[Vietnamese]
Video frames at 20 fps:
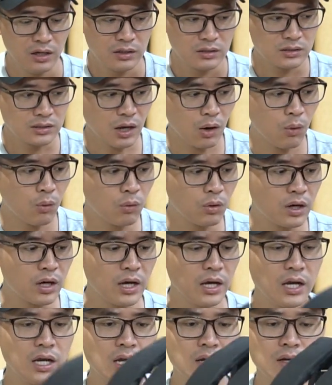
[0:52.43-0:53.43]
Sau
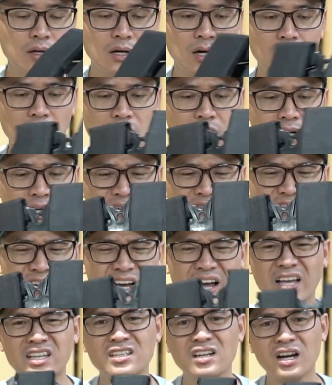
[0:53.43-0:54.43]
khi, uh, vì
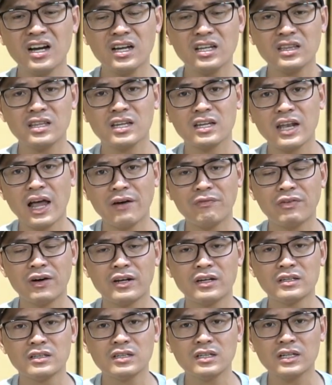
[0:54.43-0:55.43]
ngày trước ấy thì đa
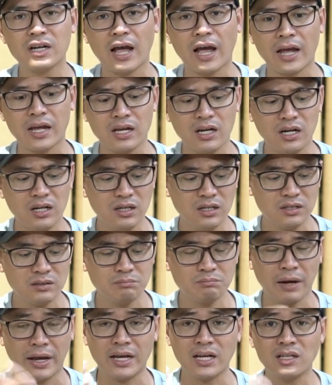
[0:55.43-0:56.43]
phần những cái
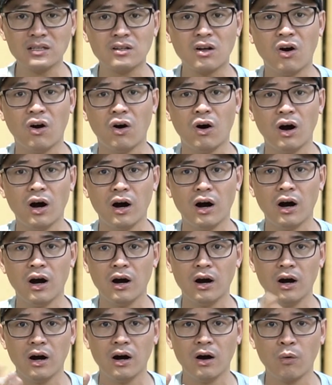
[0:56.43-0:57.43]
uh, máy cắt cỏ ở
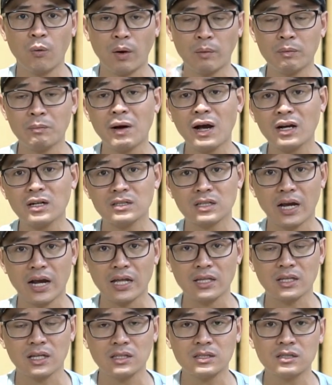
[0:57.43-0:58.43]
ngoài miền Bắc chẳng
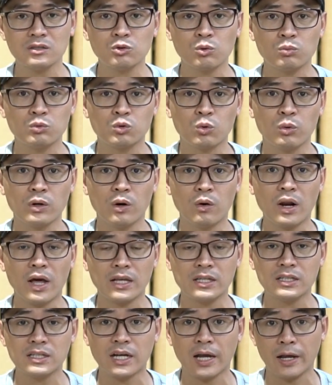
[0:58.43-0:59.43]
hạn thế sử dụng chủ yếu là
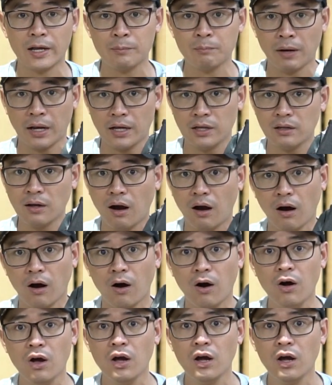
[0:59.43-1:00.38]
những cái máy nhỏ,